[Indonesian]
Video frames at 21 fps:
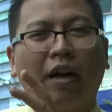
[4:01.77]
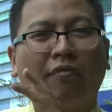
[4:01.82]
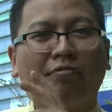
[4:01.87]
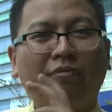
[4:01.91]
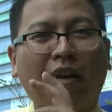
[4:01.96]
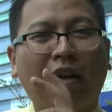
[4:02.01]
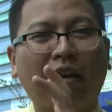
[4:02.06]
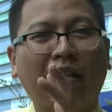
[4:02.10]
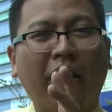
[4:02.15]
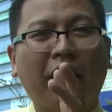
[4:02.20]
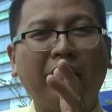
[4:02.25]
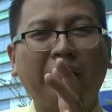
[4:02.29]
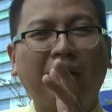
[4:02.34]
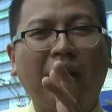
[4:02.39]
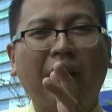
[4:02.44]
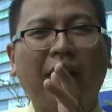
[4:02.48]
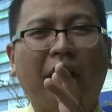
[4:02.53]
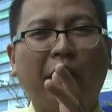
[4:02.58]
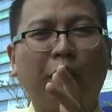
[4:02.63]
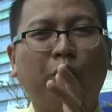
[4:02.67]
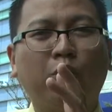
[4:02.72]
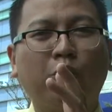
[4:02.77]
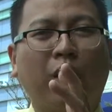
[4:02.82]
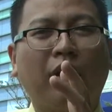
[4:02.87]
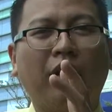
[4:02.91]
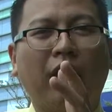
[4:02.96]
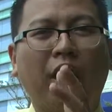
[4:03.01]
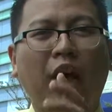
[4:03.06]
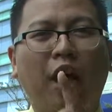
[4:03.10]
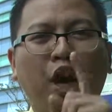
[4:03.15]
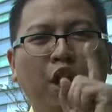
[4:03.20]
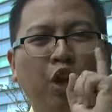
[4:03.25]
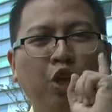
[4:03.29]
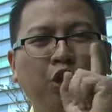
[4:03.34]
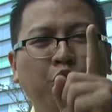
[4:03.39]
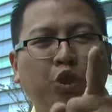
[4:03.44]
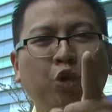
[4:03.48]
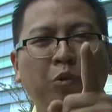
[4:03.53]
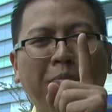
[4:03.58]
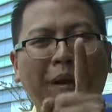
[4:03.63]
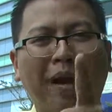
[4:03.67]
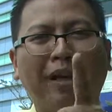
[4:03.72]
Targetnya yaitu adalah
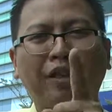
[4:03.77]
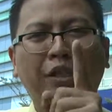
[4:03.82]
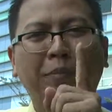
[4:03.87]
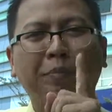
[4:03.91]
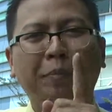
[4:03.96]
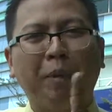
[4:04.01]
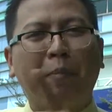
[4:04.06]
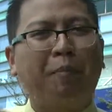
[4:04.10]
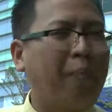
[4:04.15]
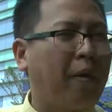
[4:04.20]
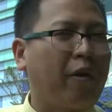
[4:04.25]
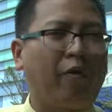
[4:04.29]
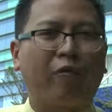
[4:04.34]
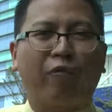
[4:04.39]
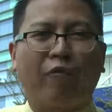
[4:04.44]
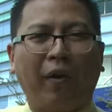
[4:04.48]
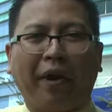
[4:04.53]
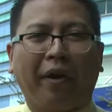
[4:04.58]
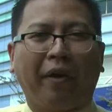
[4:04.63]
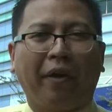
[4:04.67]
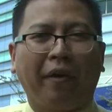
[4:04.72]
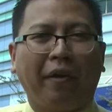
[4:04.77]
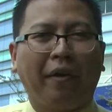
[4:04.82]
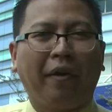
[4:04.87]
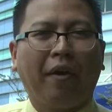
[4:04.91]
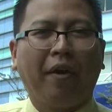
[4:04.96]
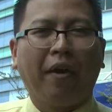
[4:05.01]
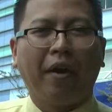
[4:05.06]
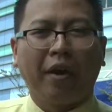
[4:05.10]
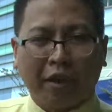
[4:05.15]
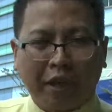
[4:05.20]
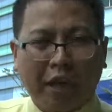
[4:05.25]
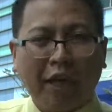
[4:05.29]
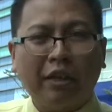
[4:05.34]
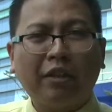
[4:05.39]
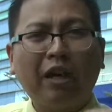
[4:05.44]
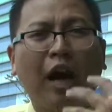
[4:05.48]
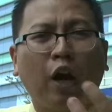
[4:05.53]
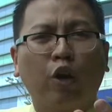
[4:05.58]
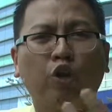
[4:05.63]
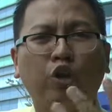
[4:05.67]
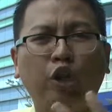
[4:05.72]
you must be perfect kita
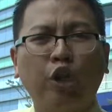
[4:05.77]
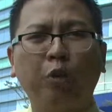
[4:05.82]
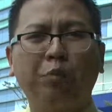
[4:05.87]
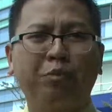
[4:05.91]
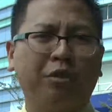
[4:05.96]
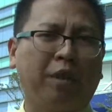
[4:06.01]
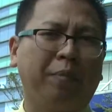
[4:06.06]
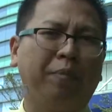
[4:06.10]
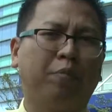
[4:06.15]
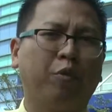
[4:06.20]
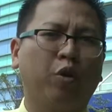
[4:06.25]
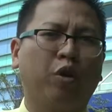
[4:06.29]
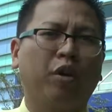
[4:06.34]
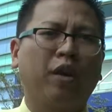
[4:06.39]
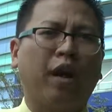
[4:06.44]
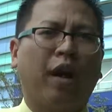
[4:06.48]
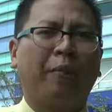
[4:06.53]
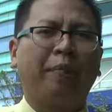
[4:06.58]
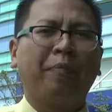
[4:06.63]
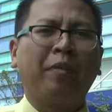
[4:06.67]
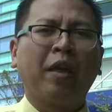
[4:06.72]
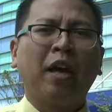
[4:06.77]
harus hidup sempurna.